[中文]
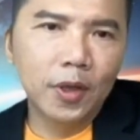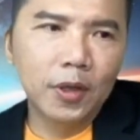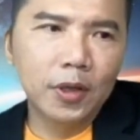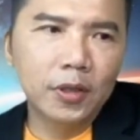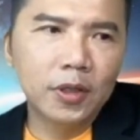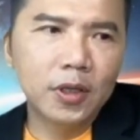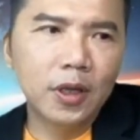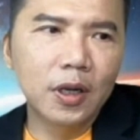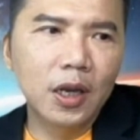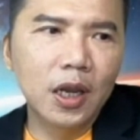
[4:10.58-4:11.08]

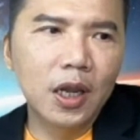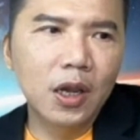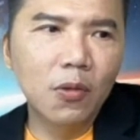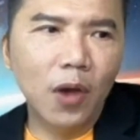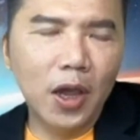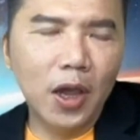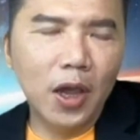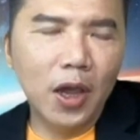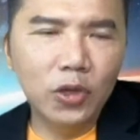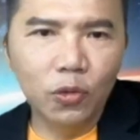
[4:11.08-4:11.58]
是另
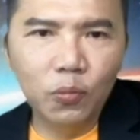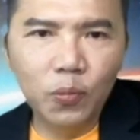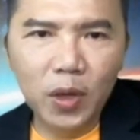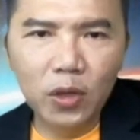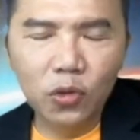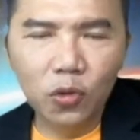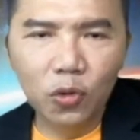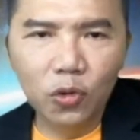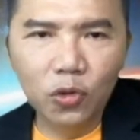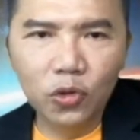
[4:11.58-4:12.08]
外一种
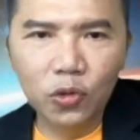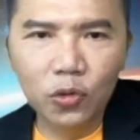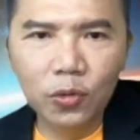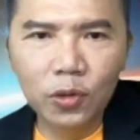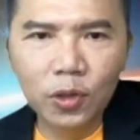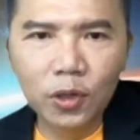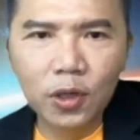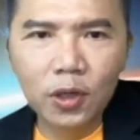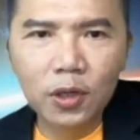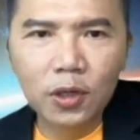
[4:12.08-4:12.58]
病毒
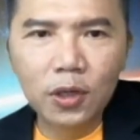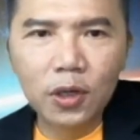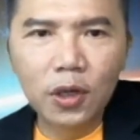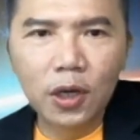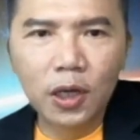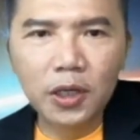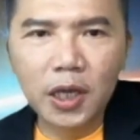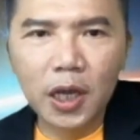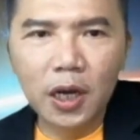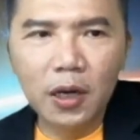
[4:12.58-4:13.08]
株，
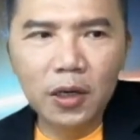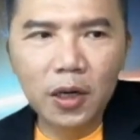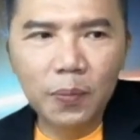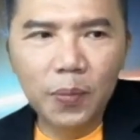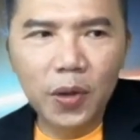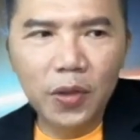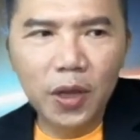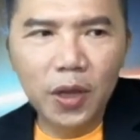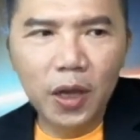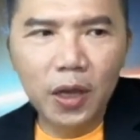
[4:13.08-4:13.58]
而且日
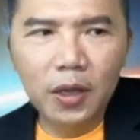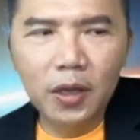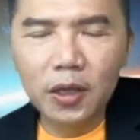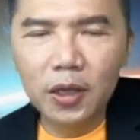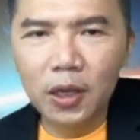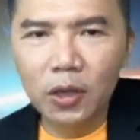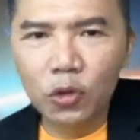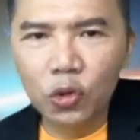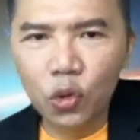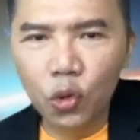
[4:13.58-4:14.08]
本呢
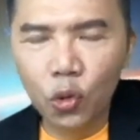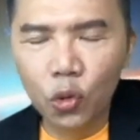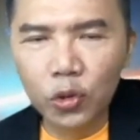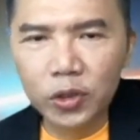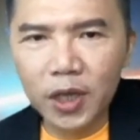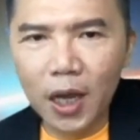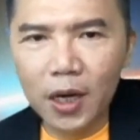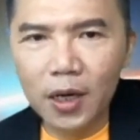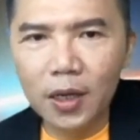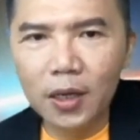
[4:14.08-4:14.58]
已屠
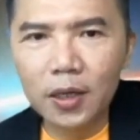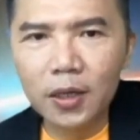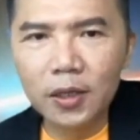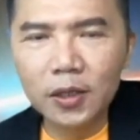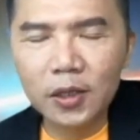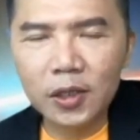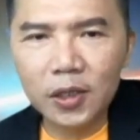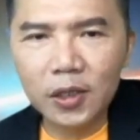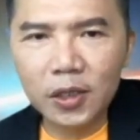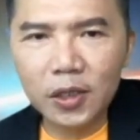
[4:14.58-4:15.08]
杀了
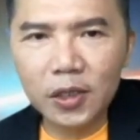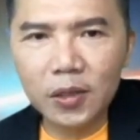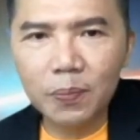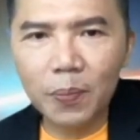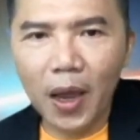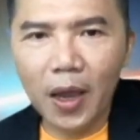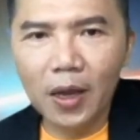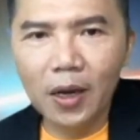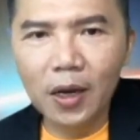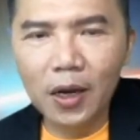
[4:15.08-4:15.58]
四
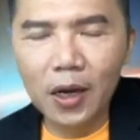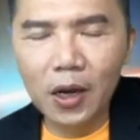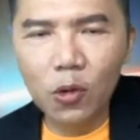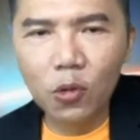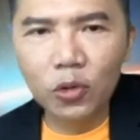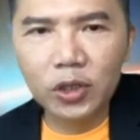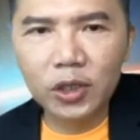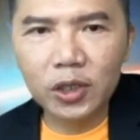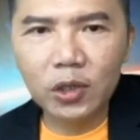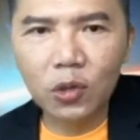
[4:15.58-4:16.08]
百
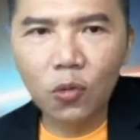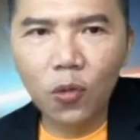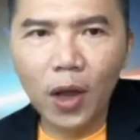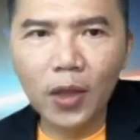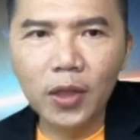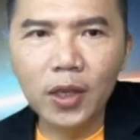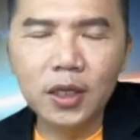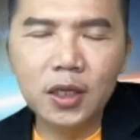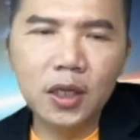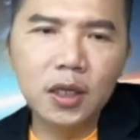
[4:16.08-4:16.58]
六十
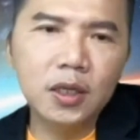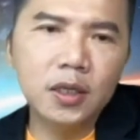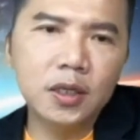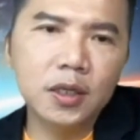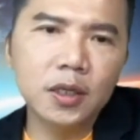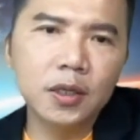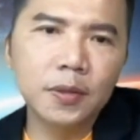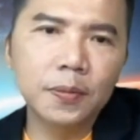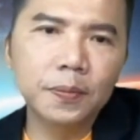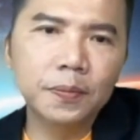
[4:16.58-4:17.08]
万的鸡
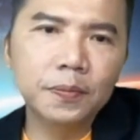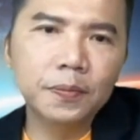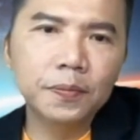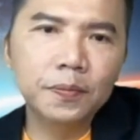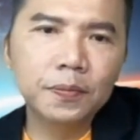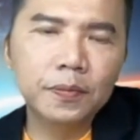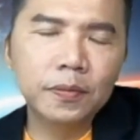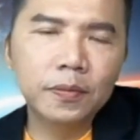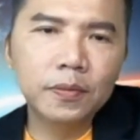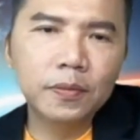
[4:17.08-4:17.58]
只，
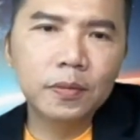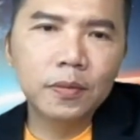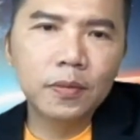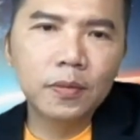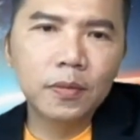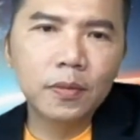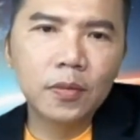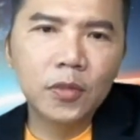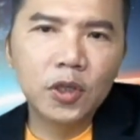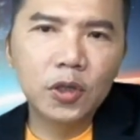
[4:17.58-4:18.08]

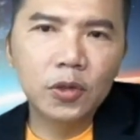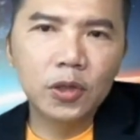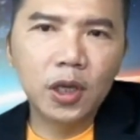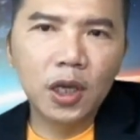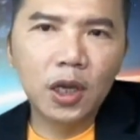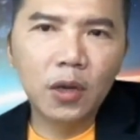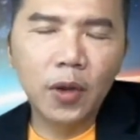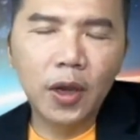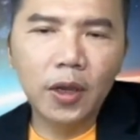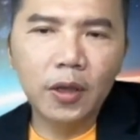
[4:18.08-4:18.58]
就
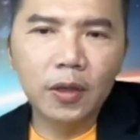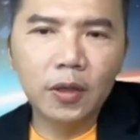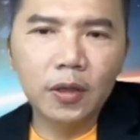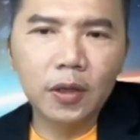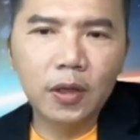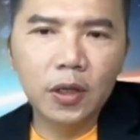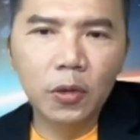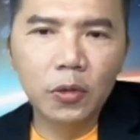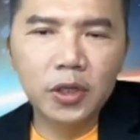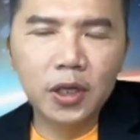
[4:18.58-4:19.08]
是因为
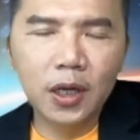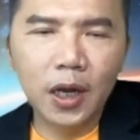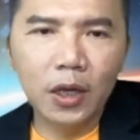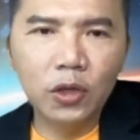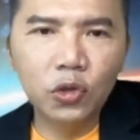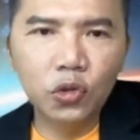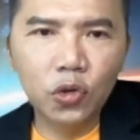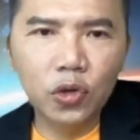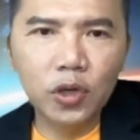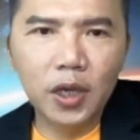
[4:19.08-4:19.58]
有史以来
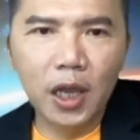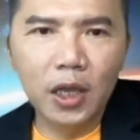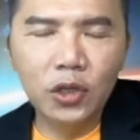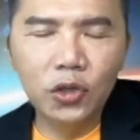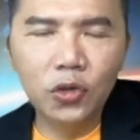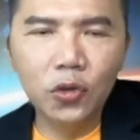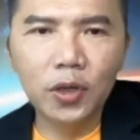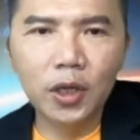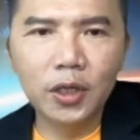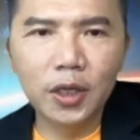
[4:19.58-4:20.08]
最严
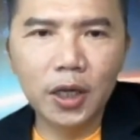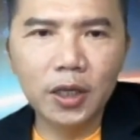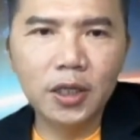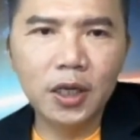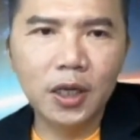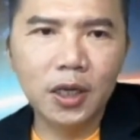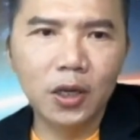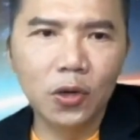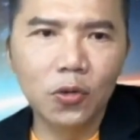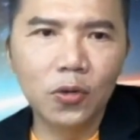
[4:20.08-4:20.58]
重的这个
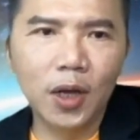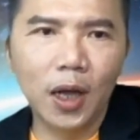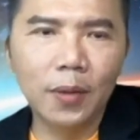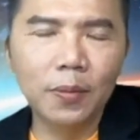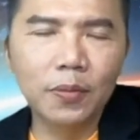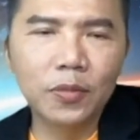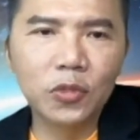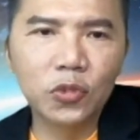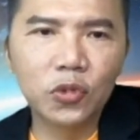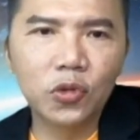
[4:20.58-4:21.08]
禽流感
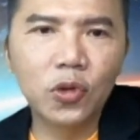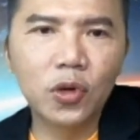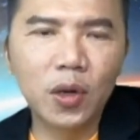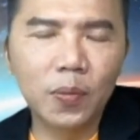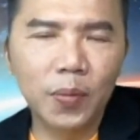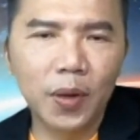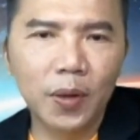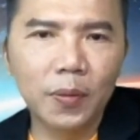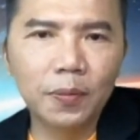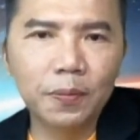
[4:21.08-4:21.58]
对日
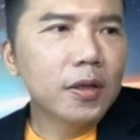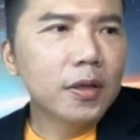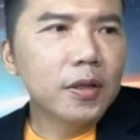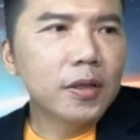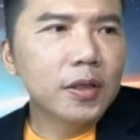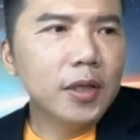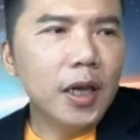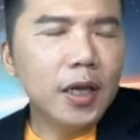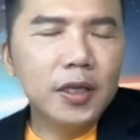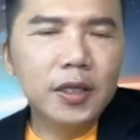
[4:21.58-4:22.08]
本，
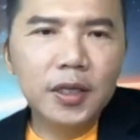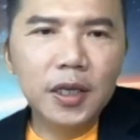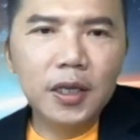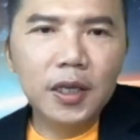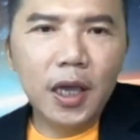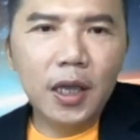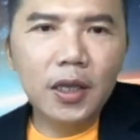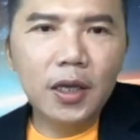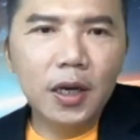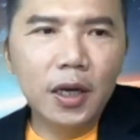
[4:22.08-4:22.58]
在今
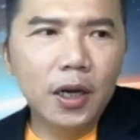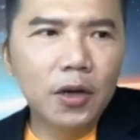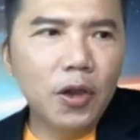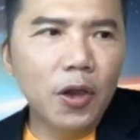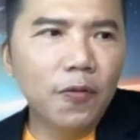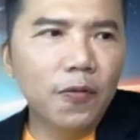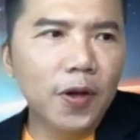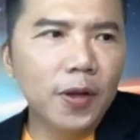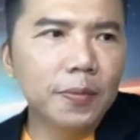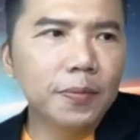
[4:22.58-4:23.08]
年的二
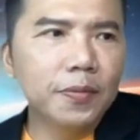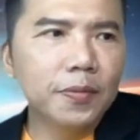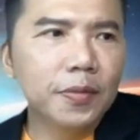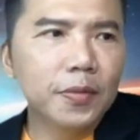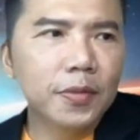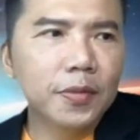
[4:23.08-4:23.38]
月份。